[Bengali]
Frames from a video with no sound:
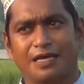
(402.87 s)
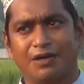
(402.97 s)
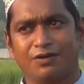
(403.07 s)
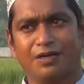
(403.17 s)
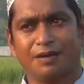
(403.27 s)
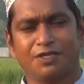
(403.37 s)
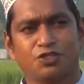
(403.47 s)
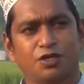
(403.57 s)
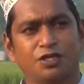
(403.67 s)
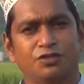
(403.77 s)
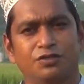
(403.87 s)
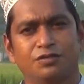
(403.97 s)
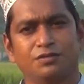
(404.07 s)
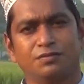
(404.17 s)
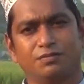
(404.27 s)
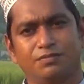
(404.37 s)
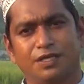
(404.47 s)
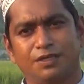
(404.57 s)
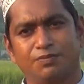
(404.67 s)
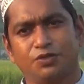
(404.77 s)
কারণ আমরা সনাতন
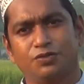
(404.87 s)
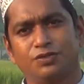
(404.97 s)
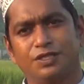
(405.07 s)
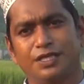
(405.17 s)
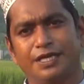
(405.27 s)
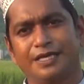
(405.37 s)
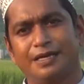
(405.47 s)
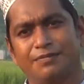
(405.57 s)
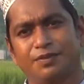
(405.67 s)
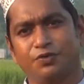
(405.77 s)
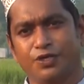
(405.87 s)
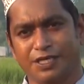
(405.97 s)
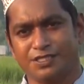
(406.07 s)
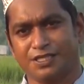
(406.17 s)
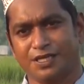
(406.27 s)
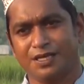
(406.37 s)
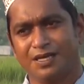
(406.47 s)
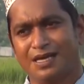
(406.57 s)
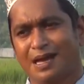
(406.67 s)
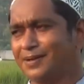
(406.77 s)
মানে পদ্ধতি নিয়েই আমরা পড়ে আছি
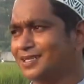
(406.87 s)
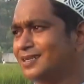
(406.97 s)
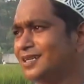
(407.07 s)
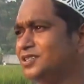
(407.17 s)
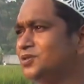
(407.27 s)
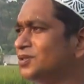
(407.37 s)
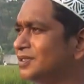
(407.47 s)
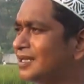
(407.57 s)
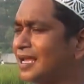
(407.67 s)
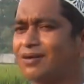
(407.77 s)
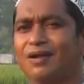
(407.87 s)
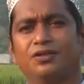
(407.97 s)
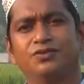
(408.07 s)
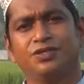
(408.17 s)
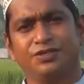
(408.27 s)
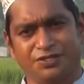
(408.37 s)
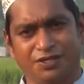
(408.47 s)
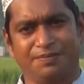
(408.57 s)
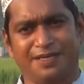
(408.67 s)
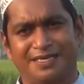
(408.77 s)
আমাদেরকে কৃষকদেরকে এখন আধুনিক হইতে
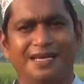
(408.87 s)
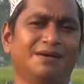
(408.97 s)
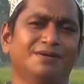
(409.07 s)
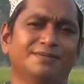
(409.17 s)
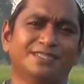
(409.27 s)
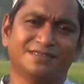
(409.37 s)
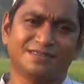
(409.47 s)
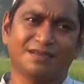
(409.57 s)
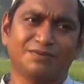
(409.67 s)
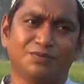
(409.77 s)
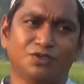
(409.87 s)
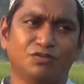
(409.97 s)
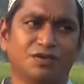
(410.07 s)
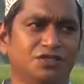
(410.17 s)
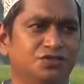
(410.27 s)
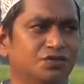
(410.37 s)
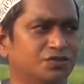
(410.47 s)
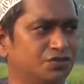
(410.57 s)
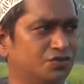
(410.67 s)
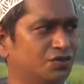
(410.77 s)
হবে এটাই আমার মেসেজ থাকবে বর্তমান
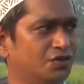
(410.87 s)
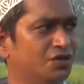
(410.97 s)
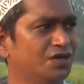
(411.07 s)
কৃষকদের জন্য